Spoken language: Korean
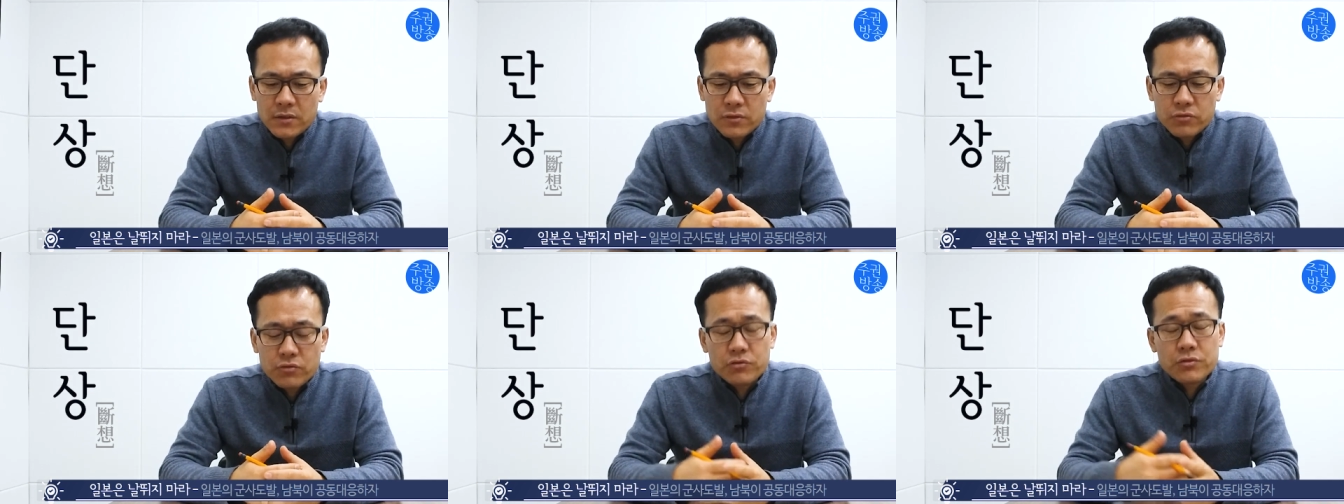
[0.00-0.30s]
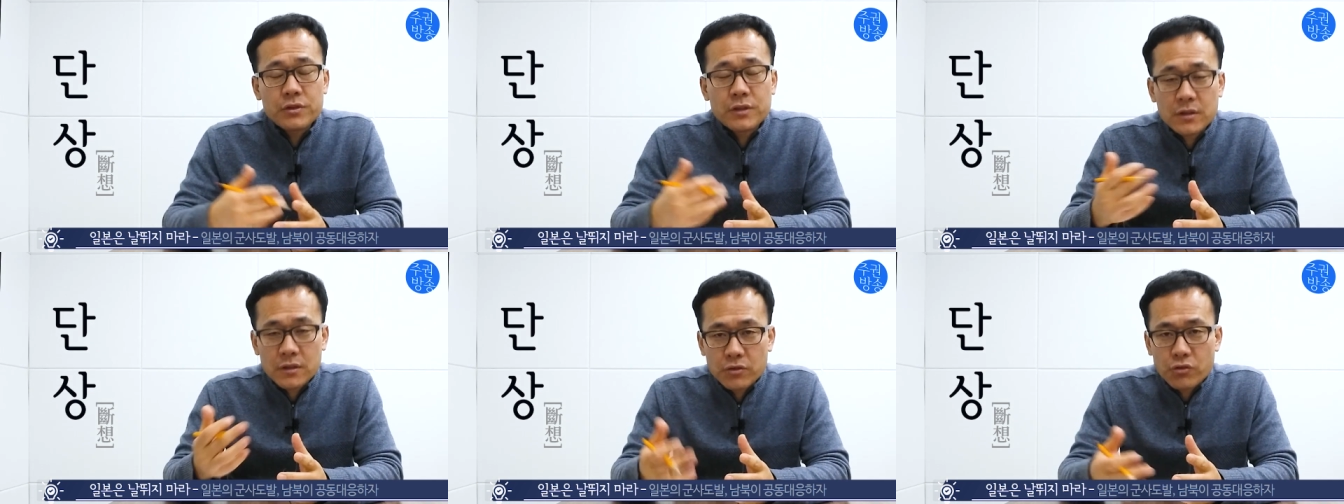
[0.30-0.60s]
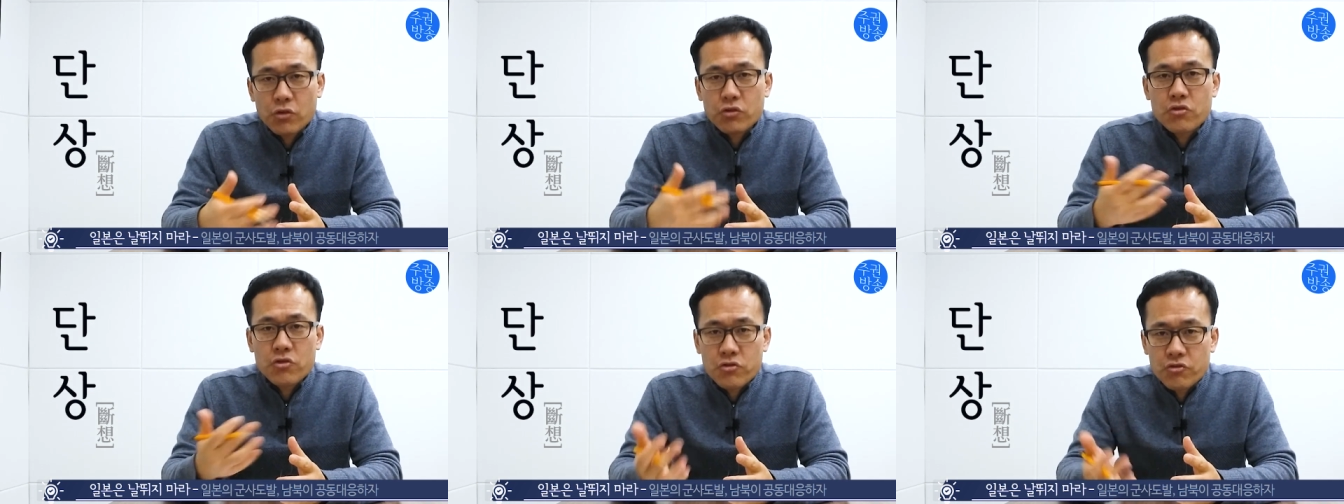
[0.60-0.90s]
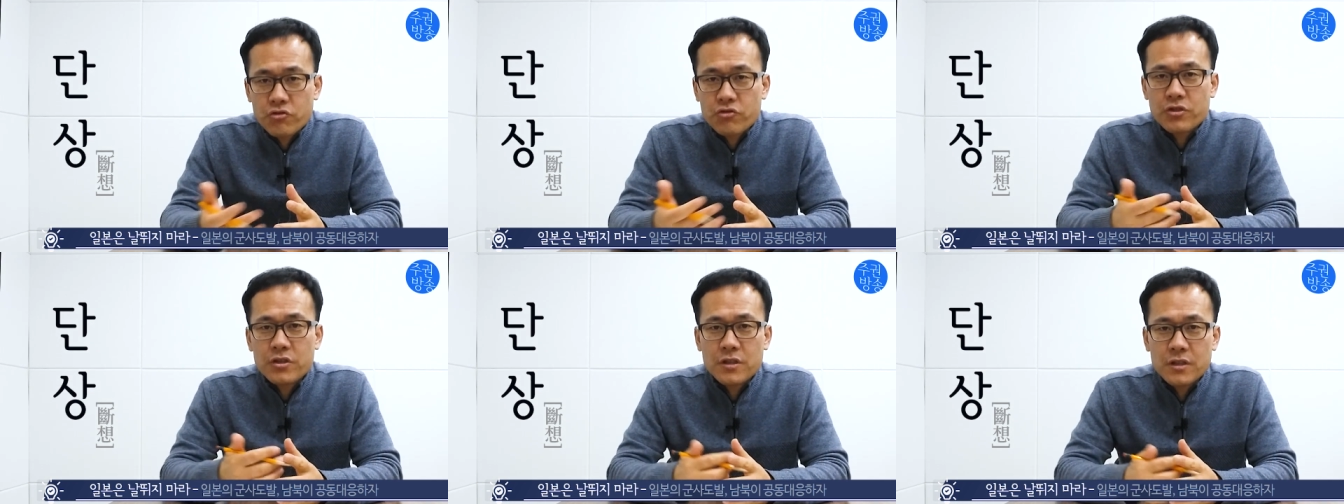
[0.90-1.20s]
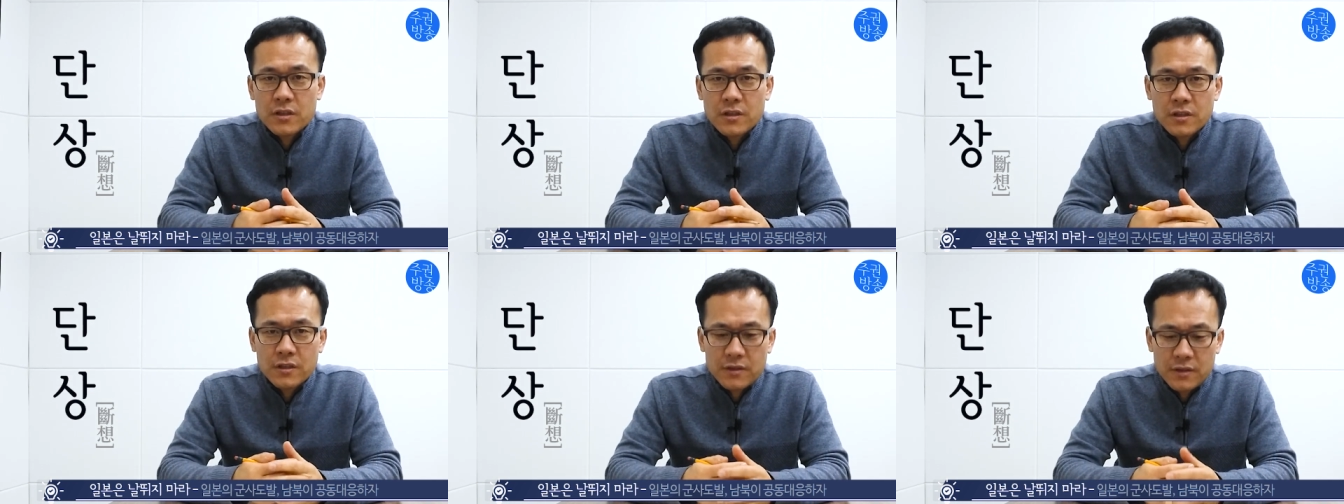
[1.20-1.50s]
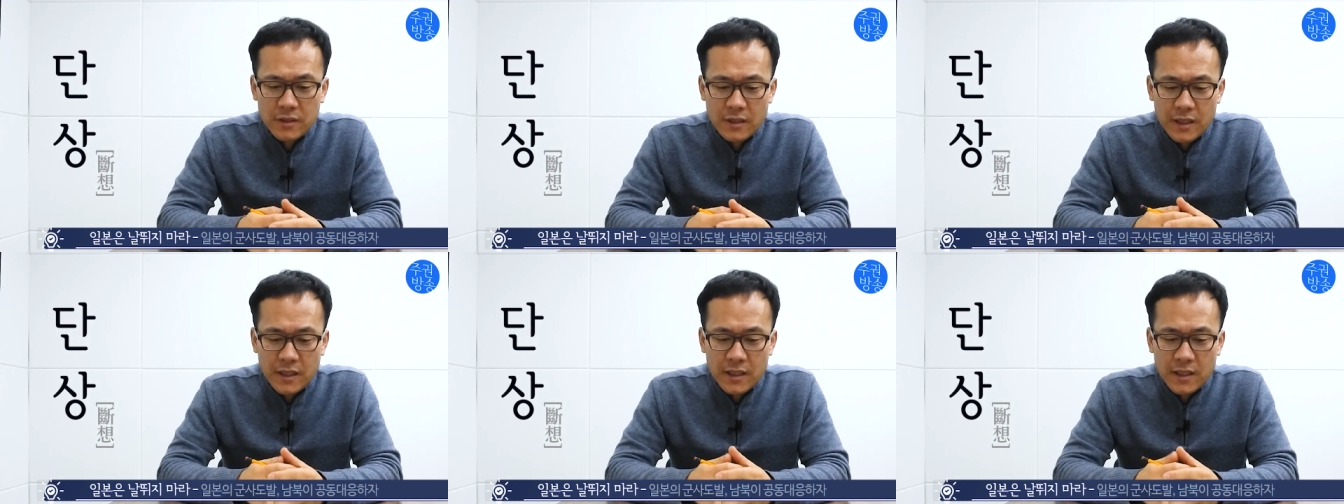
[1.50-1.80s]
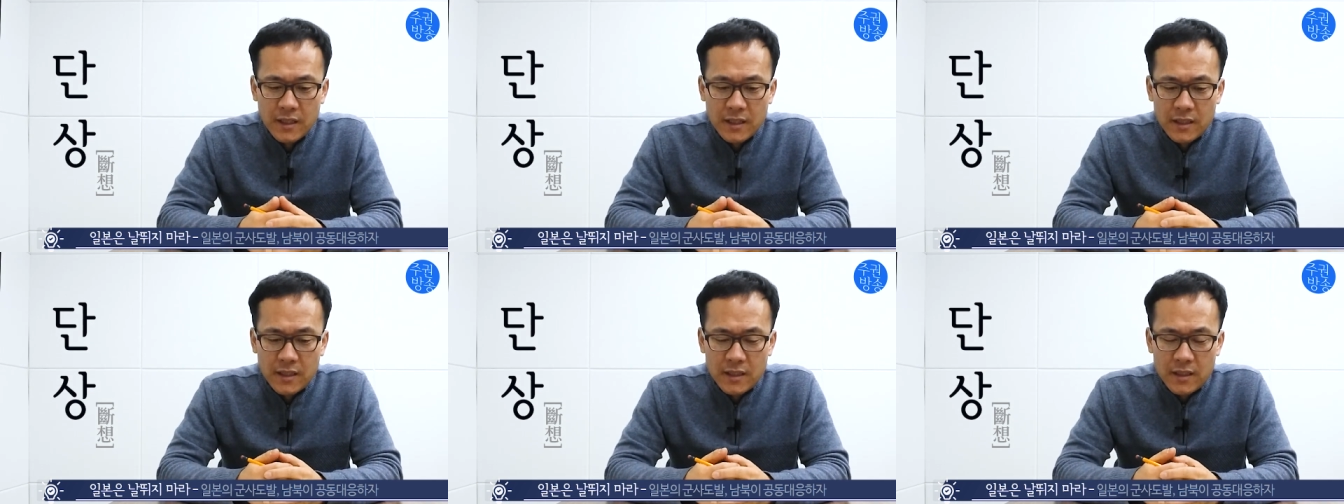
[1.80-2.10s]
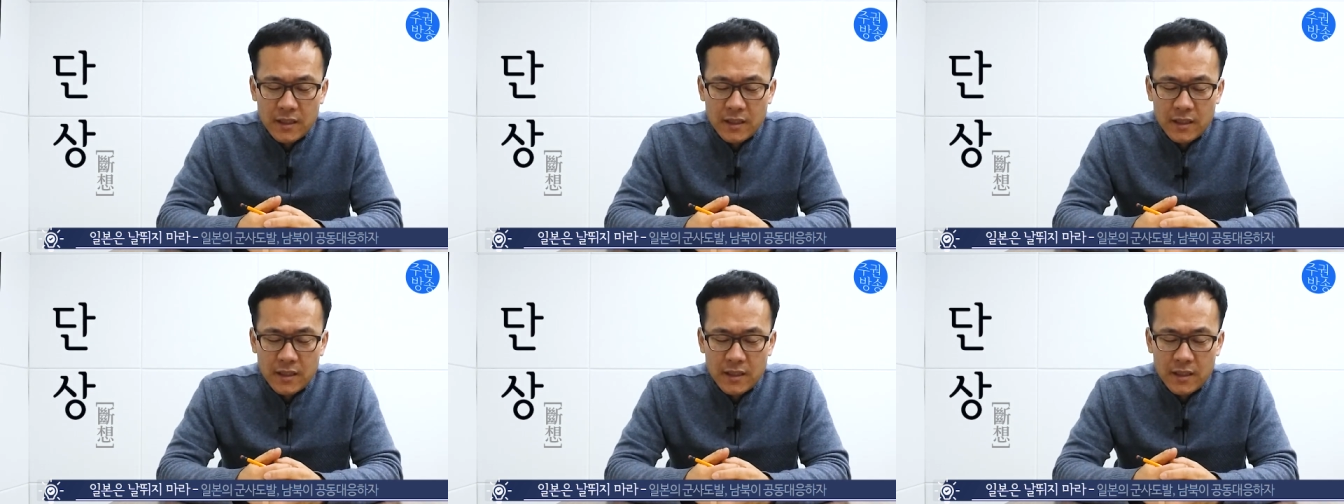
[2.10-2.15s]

수칙, 교전 수칙을 어떻게